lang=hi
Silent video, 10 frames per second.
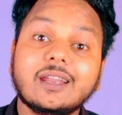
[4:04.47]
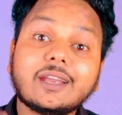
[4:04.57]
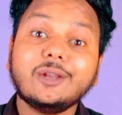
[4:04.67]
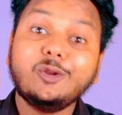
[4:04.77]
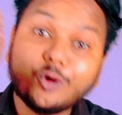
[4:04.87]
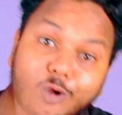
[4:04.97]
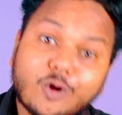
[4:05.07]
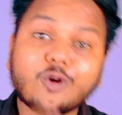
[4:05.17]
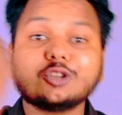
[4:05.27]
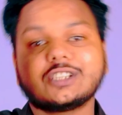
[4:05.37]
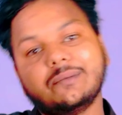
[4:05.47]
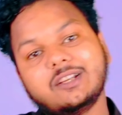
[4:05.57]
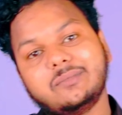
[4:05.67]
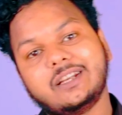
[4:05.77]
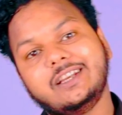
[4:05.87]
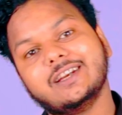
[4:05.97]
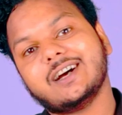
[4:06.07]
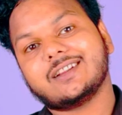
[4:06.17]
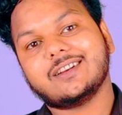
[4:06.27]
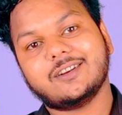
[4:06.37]
लेकिन लोगों को समझ में नहीं
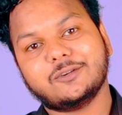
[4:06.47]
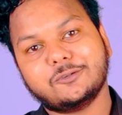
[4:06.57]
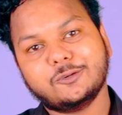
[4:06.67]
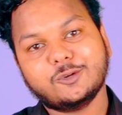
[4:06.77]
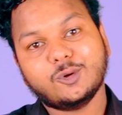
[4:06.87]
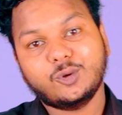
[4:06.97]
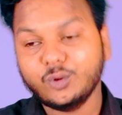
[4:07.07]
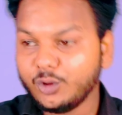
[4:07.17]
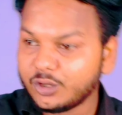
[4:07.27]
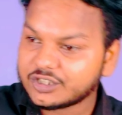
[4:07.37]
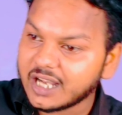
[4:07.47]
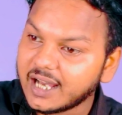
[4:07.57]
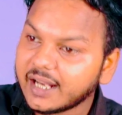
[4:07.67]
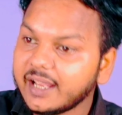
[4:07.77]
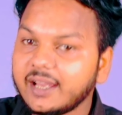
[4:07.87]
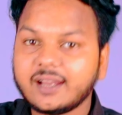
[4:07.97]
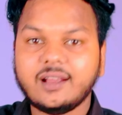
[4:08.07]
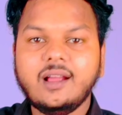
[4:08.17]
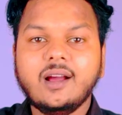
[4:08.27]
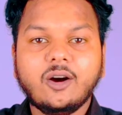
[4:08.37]
आता लोग जा रहे
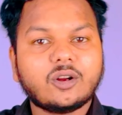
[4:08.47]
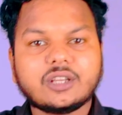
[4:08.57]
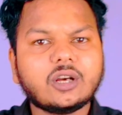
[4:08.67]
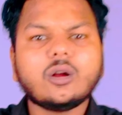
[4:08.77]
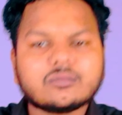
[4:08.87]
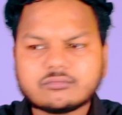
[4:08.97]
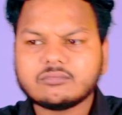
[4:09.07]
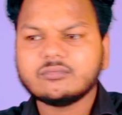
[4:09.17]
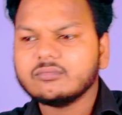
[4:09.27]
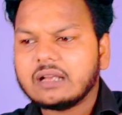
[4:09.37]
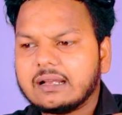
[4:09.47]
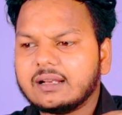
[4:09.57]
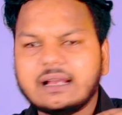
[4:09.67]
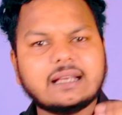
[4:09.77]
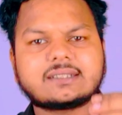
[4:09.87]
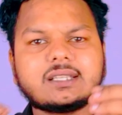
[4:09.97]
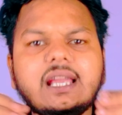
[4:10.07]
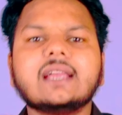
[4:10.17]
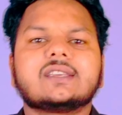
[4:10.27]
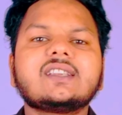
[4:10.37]
हैं और देखो एस
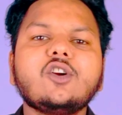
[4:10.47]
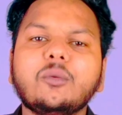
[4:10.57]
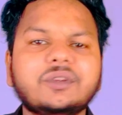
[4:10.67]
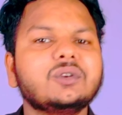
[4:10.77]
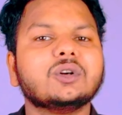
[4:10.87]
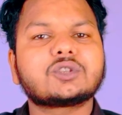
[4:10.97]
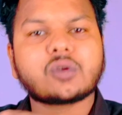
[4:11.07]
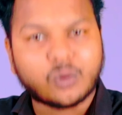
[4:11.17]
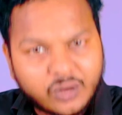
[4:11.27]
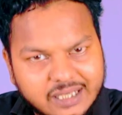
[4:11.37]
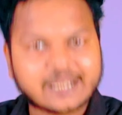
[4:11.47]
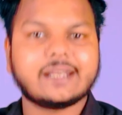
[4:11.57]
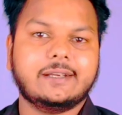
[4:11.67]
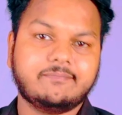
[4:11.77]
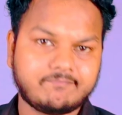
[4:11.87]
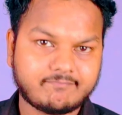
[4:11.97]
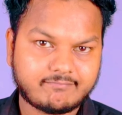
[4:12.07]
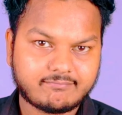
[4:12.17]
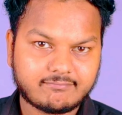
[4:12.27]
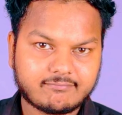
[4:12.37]
सी एस टी ओबीसी को छोड़ करके
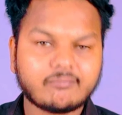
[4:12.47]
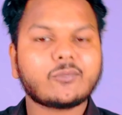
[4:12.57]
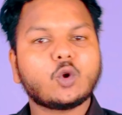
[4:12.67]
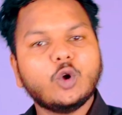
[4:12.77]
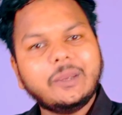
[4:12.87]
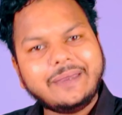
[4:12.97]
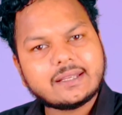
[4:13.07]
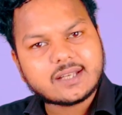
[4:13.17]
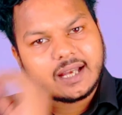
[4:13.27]
कोई भी